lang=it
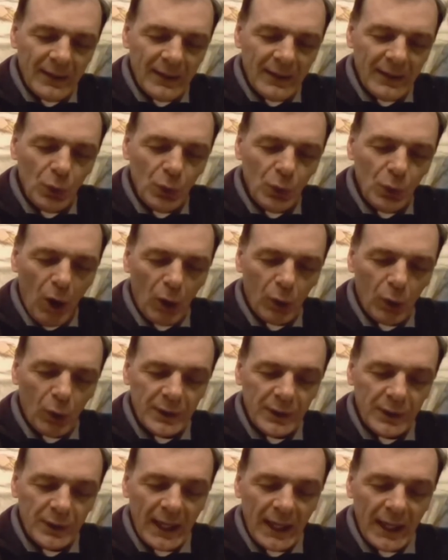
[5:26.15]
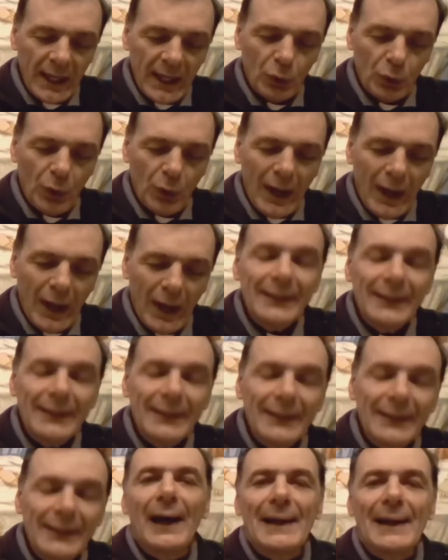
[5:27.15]
in un luogo deserto a
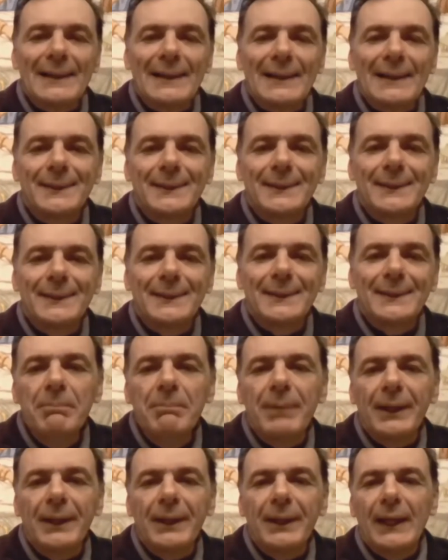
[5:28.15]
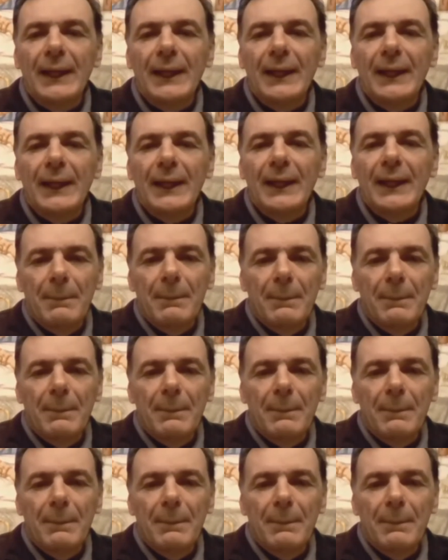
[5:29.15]
ritirarsi in preghiera.